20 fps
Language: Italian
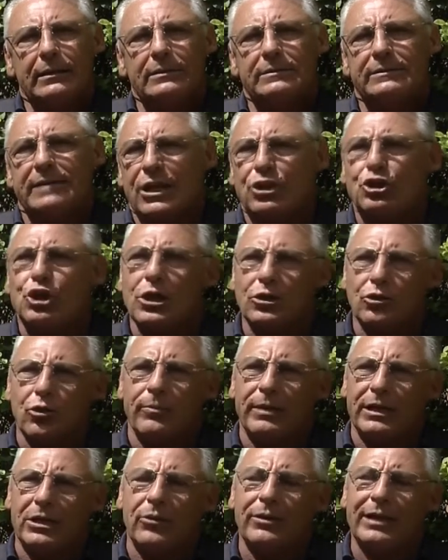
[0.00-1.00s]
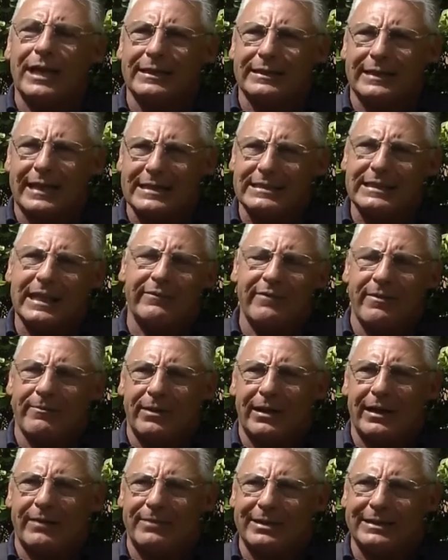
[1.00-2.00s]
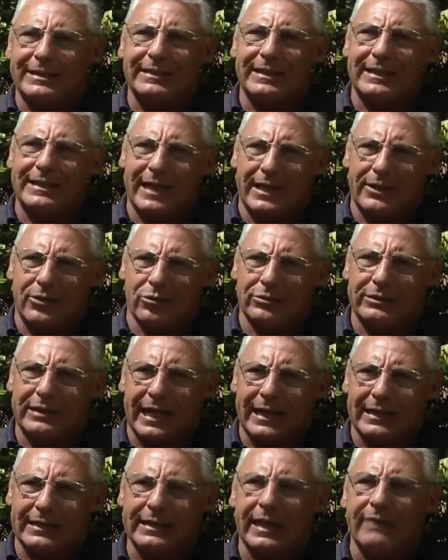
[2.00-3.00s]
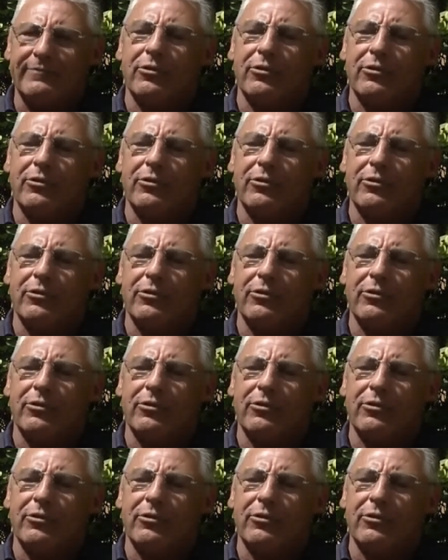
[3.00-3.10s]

600 milioni a testa, eravamo alla metà degli anni 80,